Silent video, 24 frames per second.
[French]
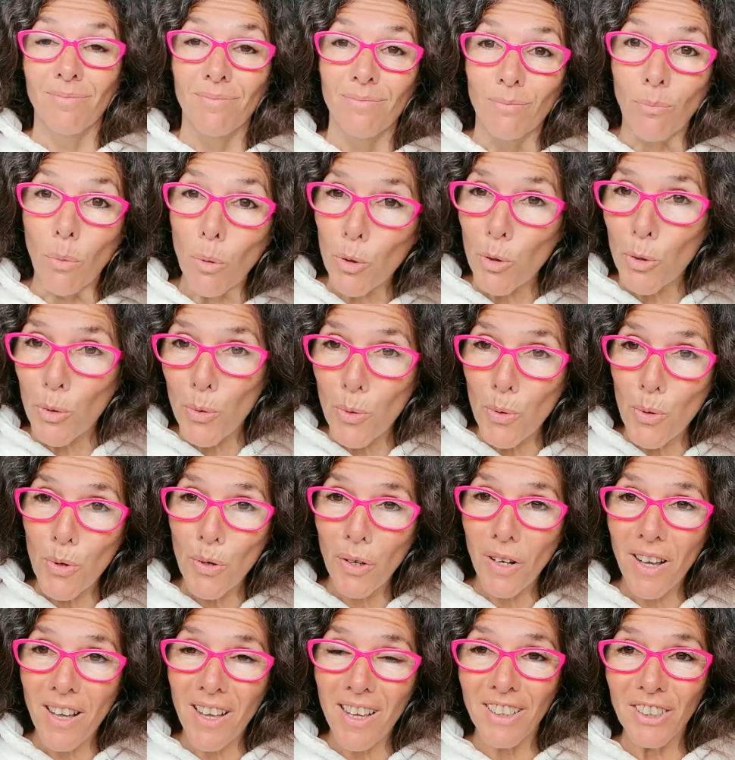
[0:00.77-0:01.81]

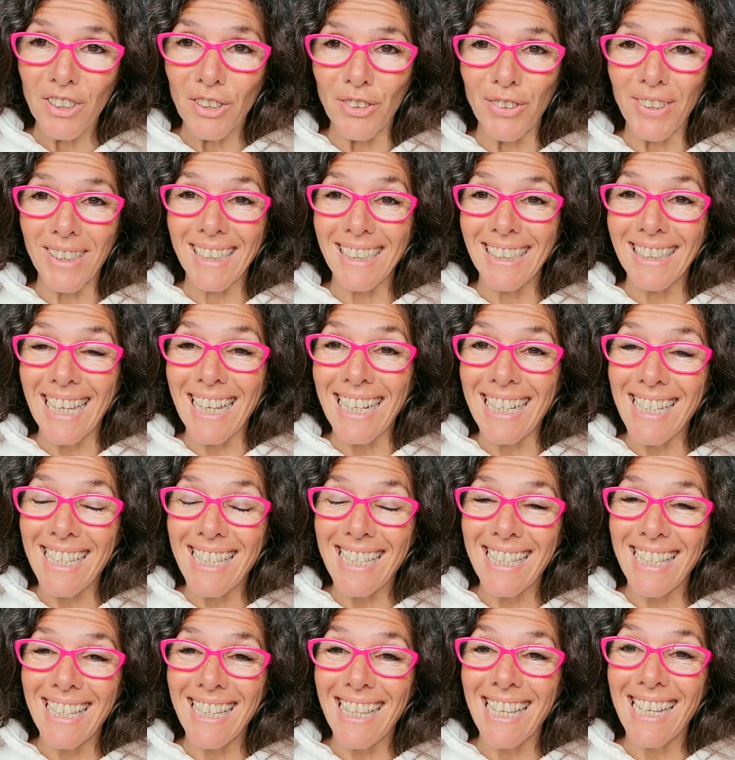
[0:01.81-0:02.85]
Bonjour, hein, je suis Christelle
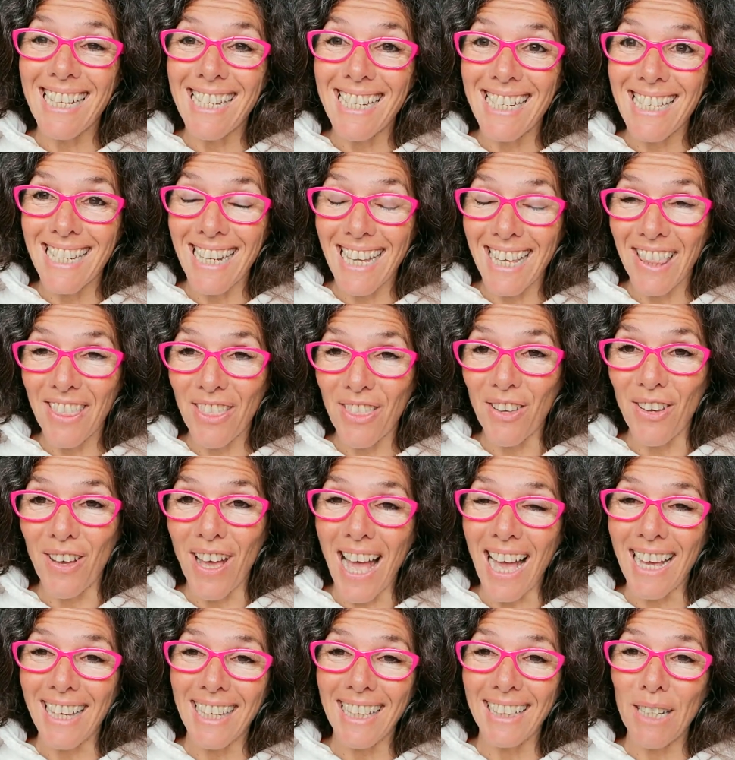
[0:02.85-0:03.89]
Lissi de la chaîne
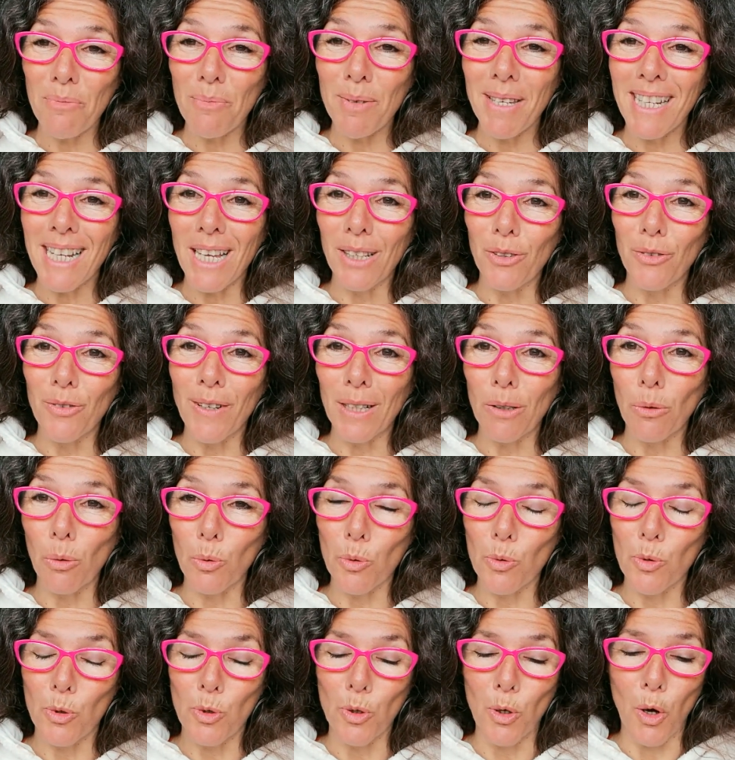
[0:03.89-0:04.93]
Académie de la Nouvelle
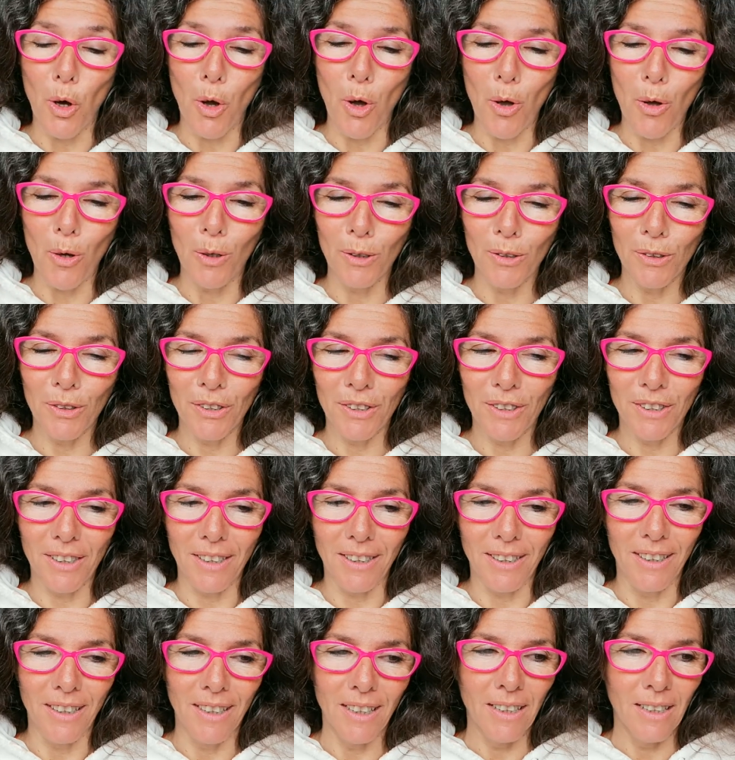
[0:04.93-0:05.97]
Conscience.
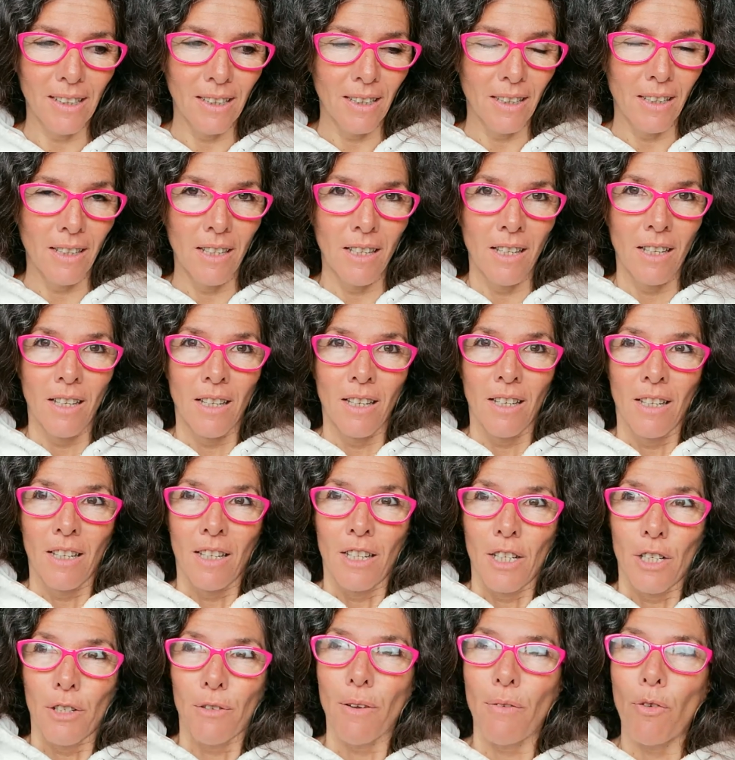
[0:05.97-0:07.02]

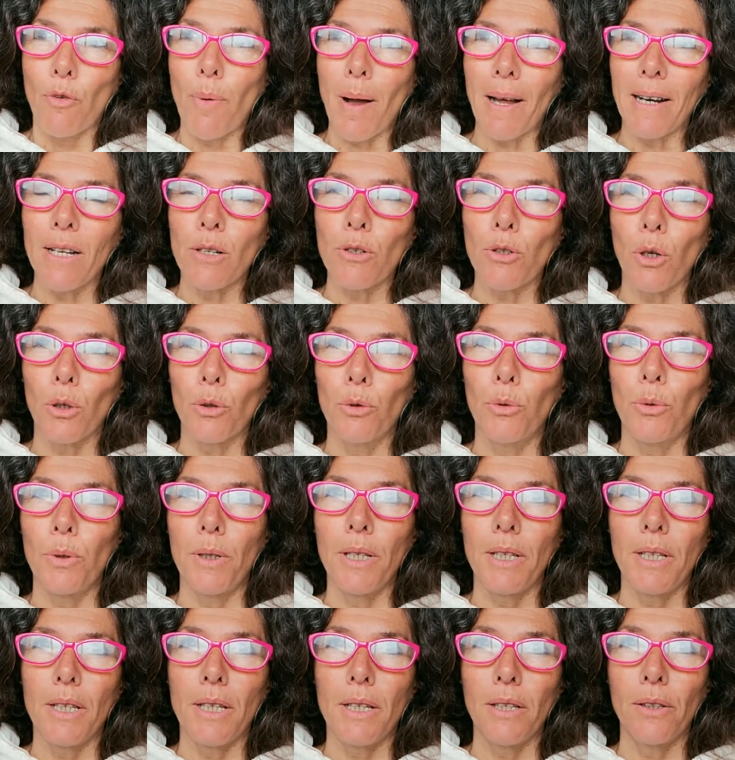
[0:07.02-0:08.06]
Je vais vous parler
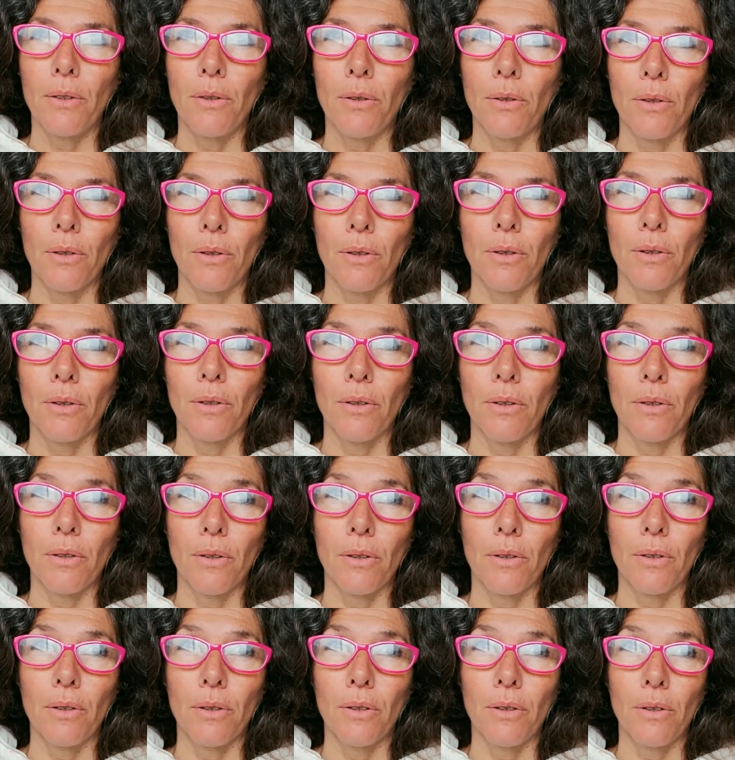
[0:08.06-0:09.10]
aujourd'hui
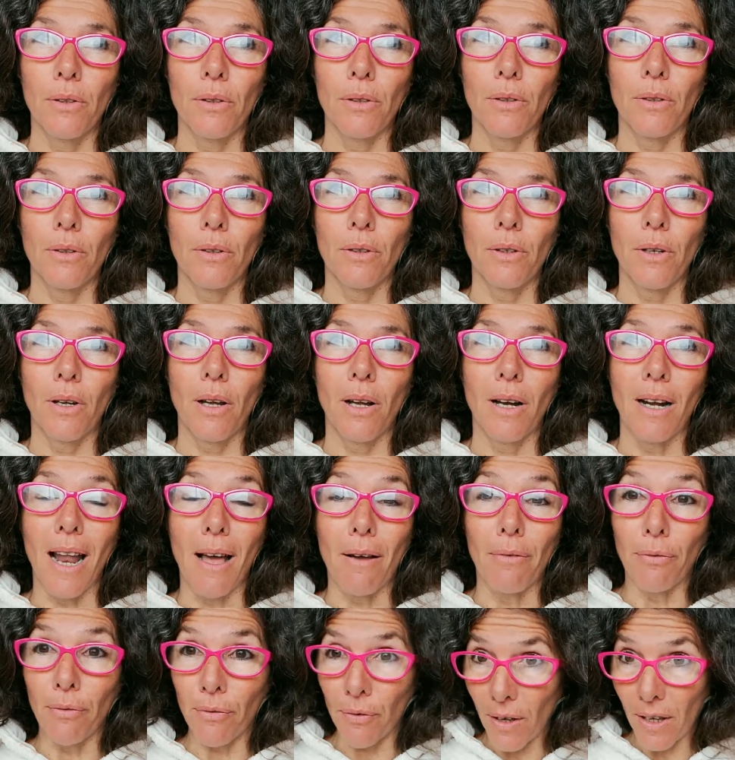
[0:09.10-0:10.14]
de la
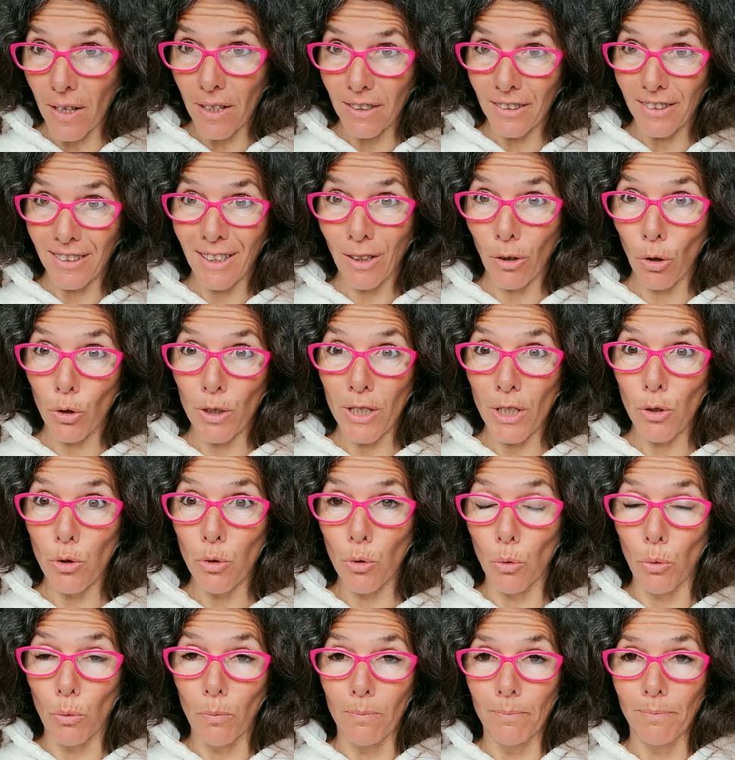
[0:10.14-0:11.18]
fin des
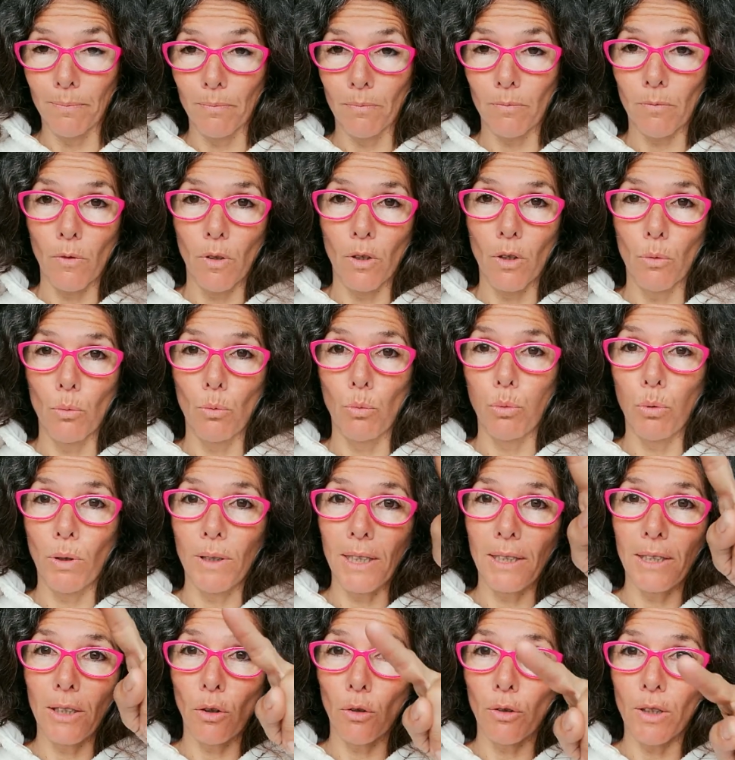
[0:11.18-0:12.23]
religions. Point
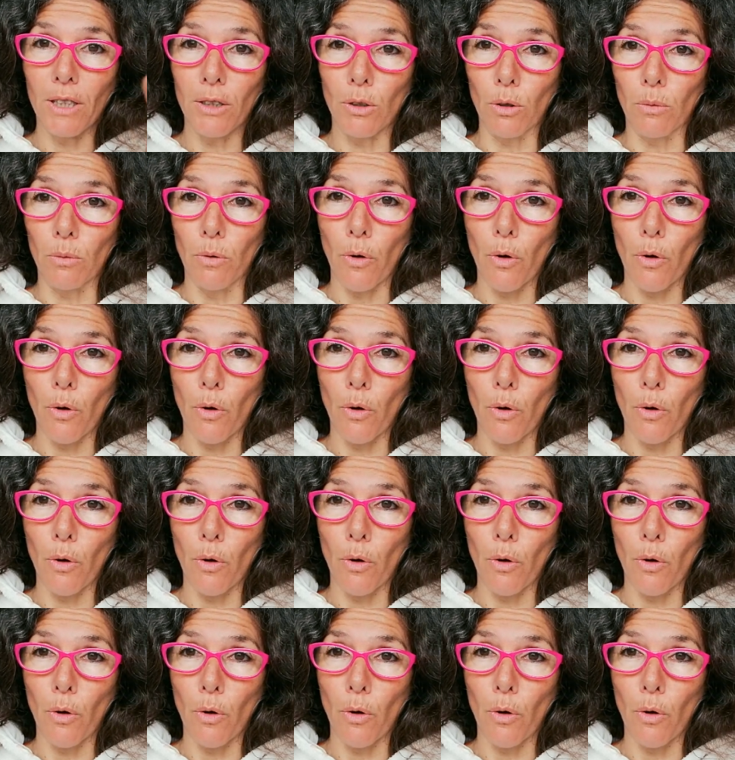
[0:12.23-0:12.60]
d'interrogation.